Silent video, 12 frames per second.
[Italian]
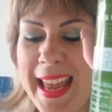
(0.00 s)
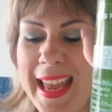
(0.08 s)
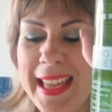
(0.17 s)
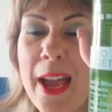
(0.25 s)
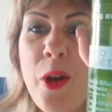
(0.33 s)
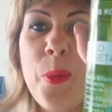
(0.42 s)

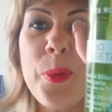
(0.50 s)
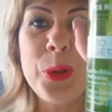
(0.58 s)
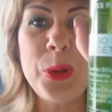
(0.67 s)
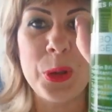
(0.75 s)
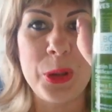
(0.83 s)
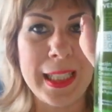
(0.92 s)
ed è un
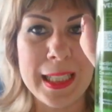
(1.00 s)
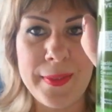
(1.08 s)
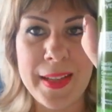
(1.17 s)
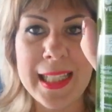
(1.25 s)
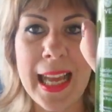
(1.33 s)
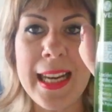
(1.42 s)
prodotto
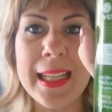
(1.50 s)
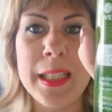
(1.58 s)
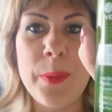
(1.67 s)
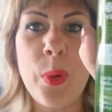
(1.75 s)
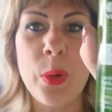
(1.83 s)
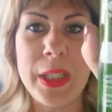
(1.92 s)
trasversale che
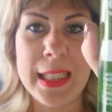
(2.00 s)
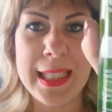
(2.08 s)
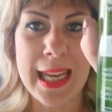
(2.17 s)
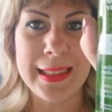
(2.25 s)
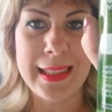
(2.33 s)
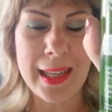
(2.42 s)
si può
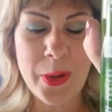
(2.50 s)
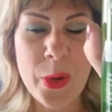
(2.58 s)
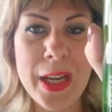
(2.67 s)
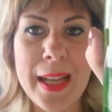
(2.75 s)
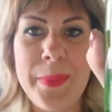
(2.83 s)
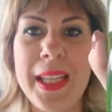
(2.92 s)
utilizzare
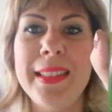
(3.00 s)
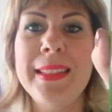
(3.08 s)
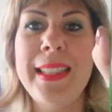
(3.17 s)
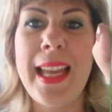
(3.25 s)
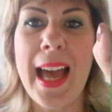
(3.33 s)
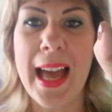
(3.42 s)

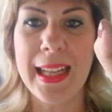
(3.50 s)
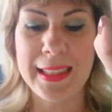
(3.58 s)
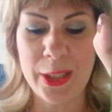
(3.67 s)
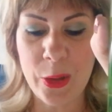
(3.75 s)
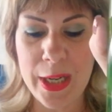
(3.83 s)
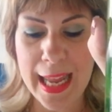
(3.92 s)
tranquillamente
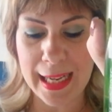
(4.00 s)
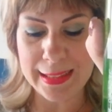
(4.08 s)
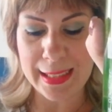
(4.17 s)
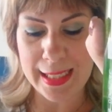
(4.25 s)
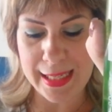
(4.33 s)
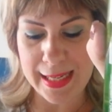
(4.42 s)
anche con le
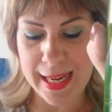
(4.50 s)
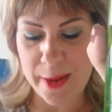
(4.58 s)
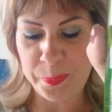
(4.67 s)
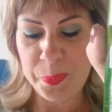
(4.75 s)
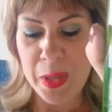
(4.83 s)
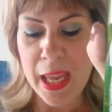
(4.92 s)
altre
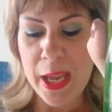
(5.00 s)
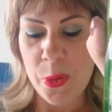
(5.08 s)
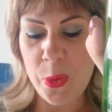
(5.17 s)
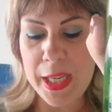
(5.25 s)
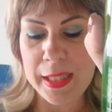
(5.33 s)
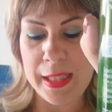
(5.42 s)
linee.
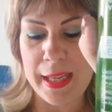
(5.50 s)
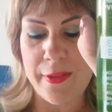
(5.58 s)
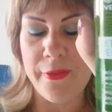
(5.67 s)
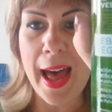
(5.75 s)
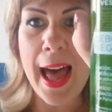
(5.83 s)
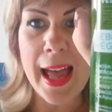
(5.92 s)
Quindi
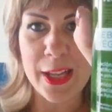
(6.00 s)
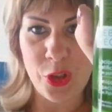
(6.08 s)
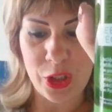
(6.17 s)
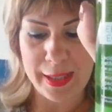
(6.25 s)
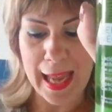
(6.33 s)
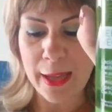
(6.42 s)
va
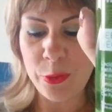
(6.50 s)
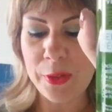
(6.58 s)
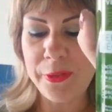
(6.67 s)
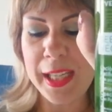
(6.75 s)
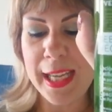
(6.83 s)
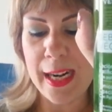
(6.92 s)
agitato
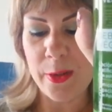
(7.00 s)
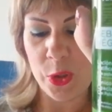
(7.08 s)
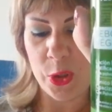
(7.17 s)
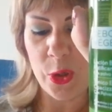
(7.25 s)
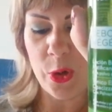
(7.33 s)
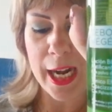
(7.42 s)
affinché la
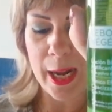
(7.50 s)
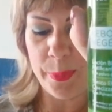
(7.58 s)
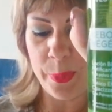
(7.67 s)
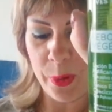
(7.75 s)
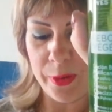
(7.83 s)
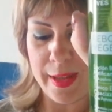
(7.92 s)
lozione e la
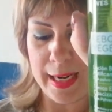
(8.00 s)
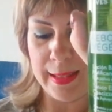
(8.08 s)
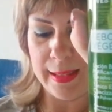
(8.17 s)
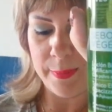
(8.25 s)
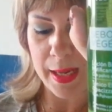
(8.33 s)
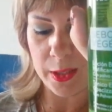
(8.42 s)
polvere
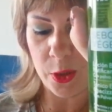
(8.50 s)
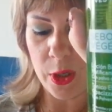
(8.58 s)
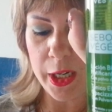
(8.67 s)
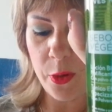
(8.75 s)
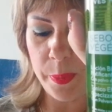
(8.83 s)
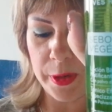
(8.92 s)
si
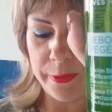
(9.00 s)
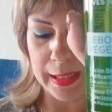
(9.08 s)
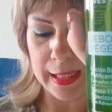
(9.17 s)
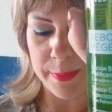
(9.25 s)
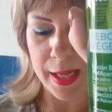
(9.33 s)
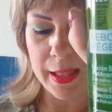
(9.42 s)
mescolino
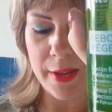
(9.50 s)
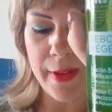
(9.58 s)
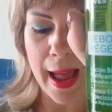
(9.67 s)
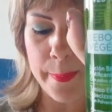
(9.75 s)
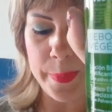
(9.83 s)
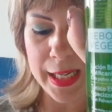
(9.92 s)
perfettamente,
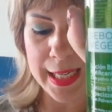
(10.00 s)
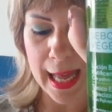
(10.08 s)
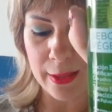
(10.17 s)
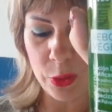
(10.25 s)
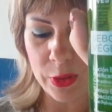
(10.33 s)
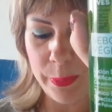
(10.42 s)
va
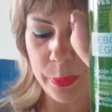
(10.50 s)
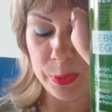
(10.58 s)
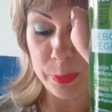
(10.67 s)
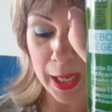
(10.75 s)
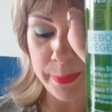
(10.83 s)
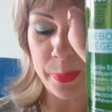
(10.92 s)
applicato
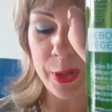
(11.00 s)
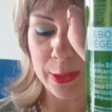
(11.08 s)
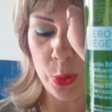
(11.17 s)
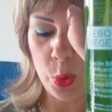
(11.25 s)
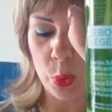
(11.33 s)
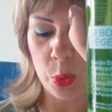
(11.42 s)

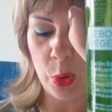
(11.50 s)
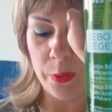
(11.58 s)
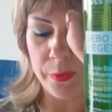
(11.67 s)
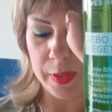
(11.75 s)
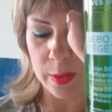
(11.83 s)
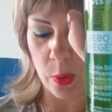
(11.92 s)
tamponando su tutto il
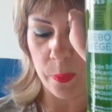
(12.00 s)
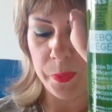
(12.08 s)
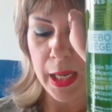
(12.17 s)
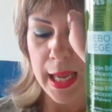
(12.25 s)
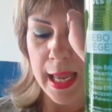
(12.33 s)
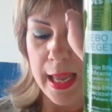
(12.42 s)
viso
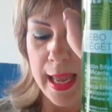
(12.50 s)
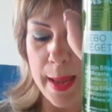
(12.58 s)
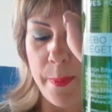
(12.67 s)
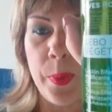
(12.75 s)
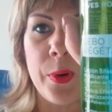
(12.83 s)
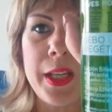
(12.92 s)

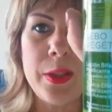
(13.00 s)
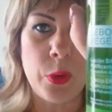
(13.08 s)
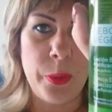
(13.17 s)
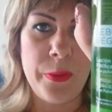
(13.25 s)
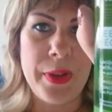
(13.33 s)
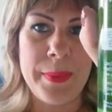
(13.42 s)
e poi
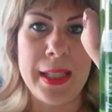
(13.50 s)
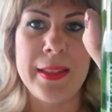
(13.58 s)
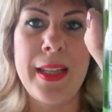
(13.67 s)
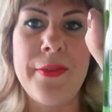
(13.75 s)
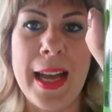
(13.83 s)
dopo ovviamente